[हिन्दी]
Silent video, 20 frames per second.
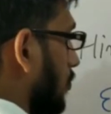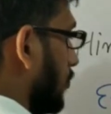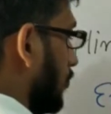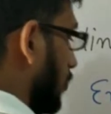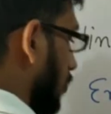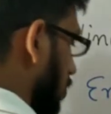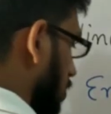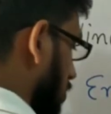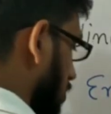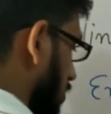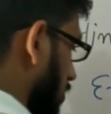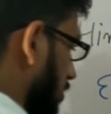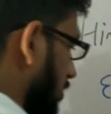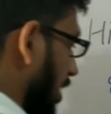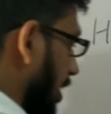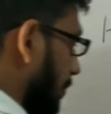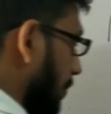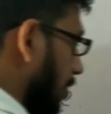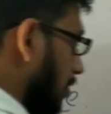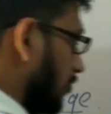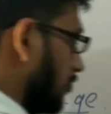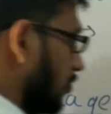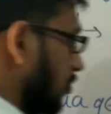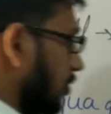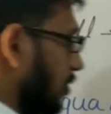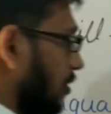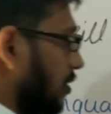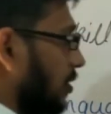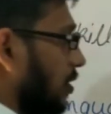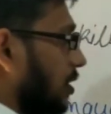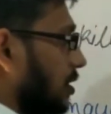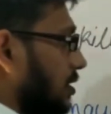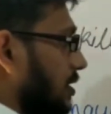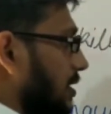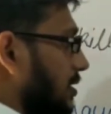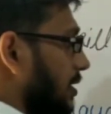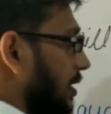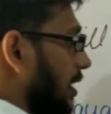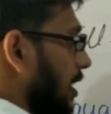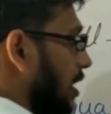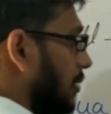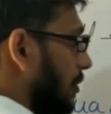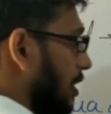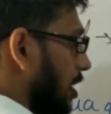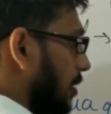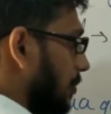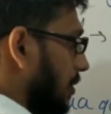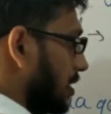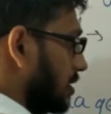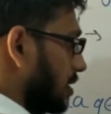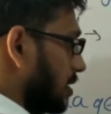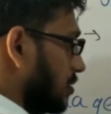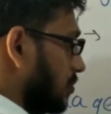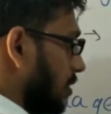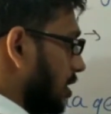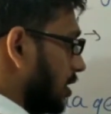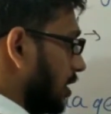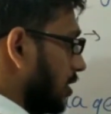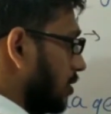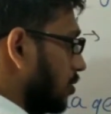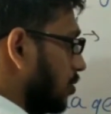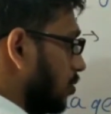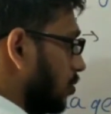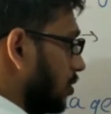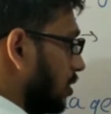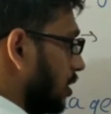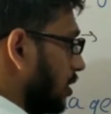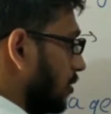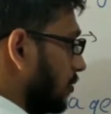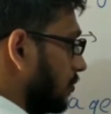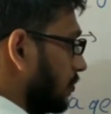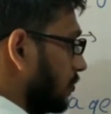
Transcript: फॉन्ट्स टाइपिंग फॉन्ट जैसे कि हमारे पास इसमें आता है क्रूति